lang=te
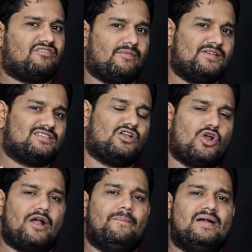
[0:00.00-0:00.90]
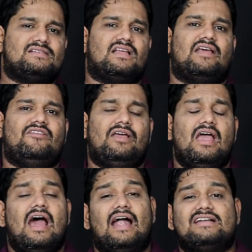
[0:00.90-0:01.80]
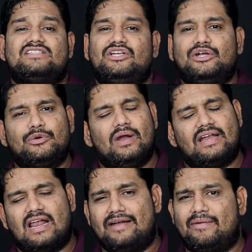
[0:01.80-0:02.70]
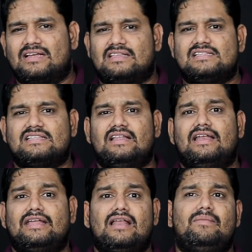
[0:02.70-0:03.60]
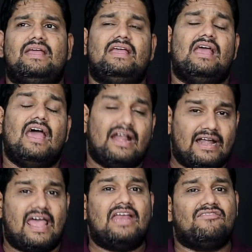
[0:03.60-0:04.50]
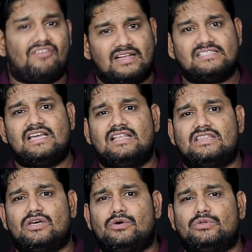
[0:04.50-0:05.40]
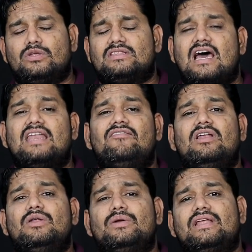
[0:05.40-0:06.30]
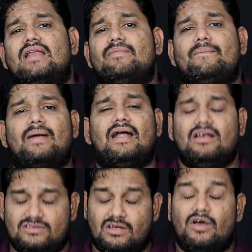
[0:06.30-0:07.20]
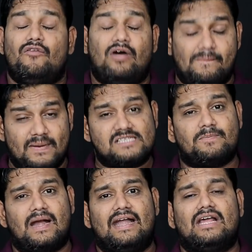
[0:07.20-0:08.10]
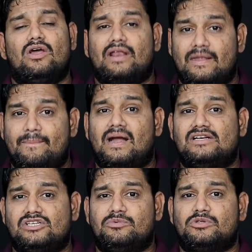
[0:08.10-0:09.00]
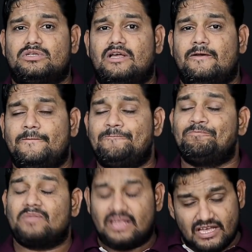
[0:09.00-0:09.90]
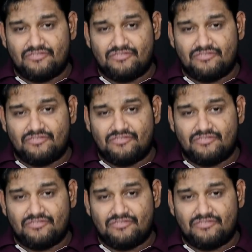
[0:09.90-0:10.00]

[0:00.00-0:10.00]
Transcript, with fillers: కన్ఫర్మ్ చేస్తారు నాట్ బడ్స్ అనేవి అండ్ సిఈ టూ లైట్ ఆల్రెడీ మనకు తెలిసిందే రియల్మీ నైన్ ఫైవ్ జీ ఏదైతే ఉందో దాన్ని వీళ్ళు రియల్మీ బ్రాండ్ వన్ ప్లస్ బ్రాండింగ్లో రీబ్రాండ్ చేయబోతున్నారు ఈ